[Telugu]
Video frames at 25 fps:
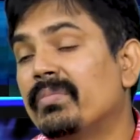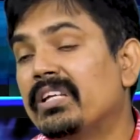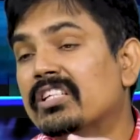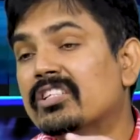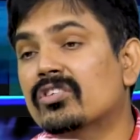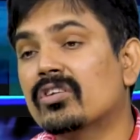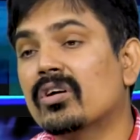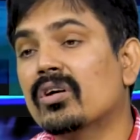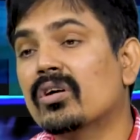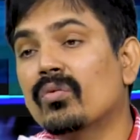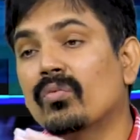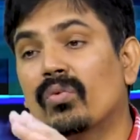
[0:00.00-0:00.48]
మీ
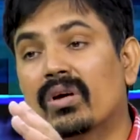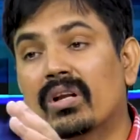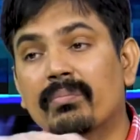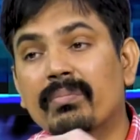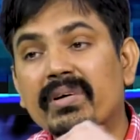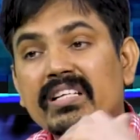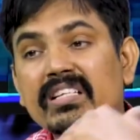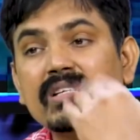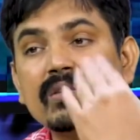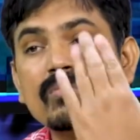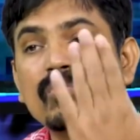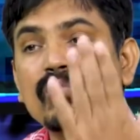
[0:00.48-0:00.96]
స్టాక్ వన్
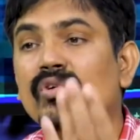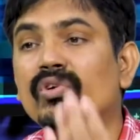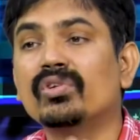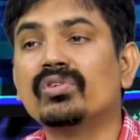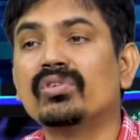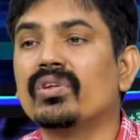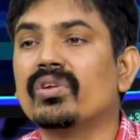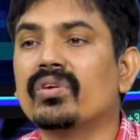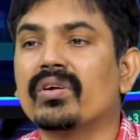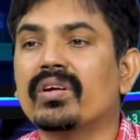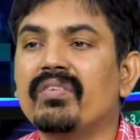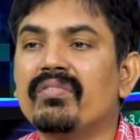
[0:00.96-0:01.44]
పర్సెంట్ మూవ్
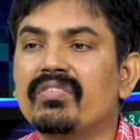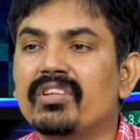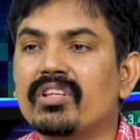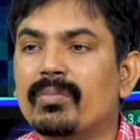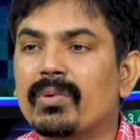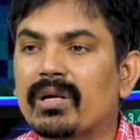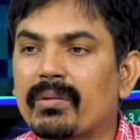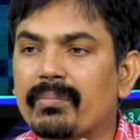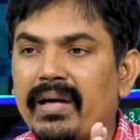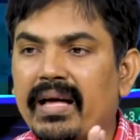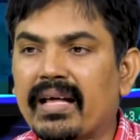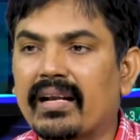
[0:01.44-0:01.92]
అవుతుంది నిఫ్టీతో
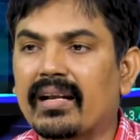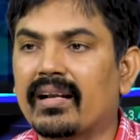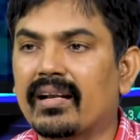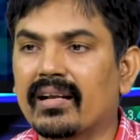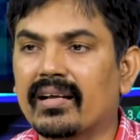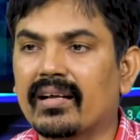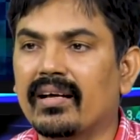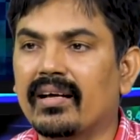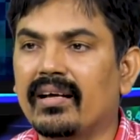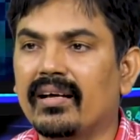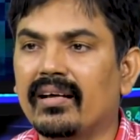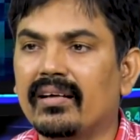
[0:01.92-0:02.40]
పాటు
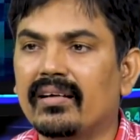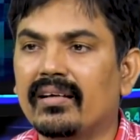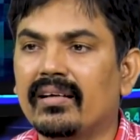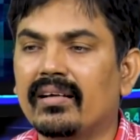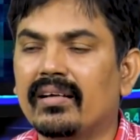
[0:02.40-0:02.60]
ప్యారలల్గా